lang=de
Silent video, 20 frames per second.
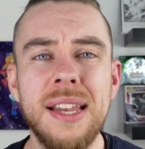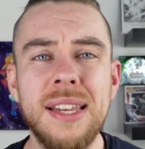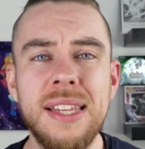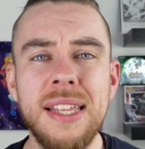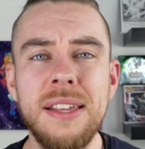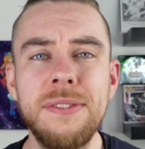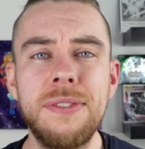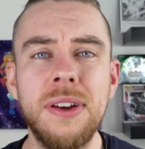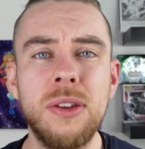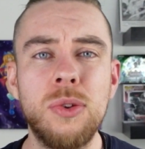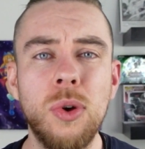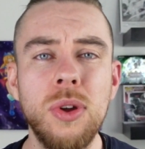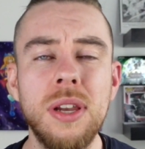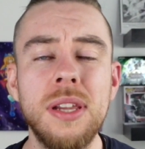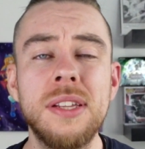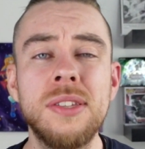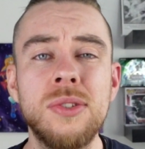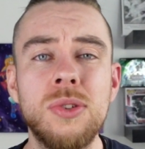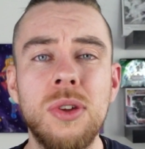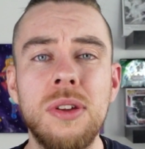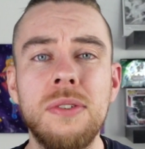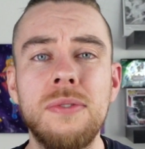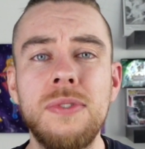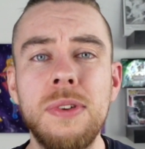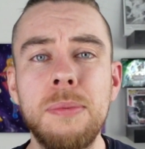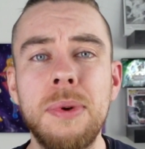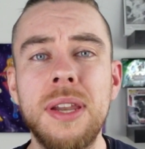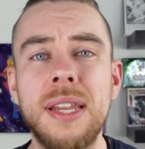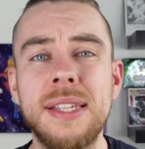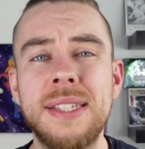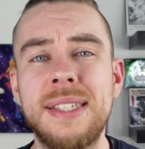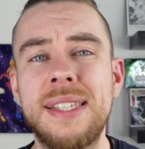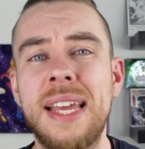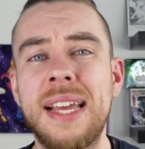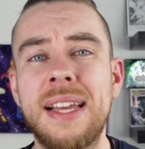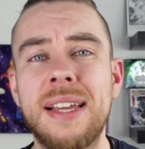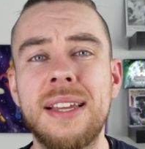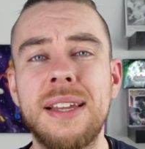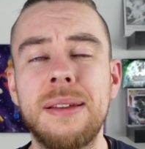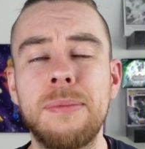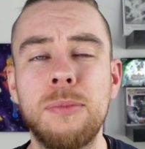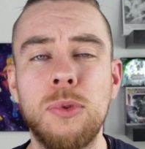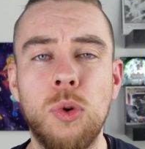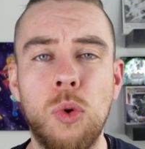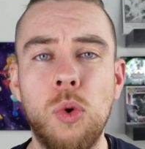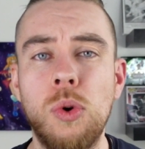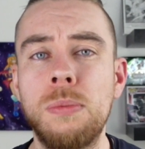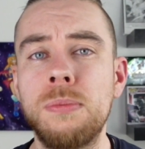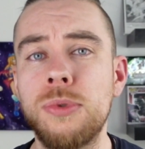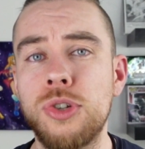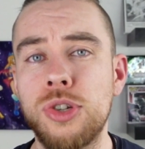die verdeutlichen soll, wie man das Deck im Groben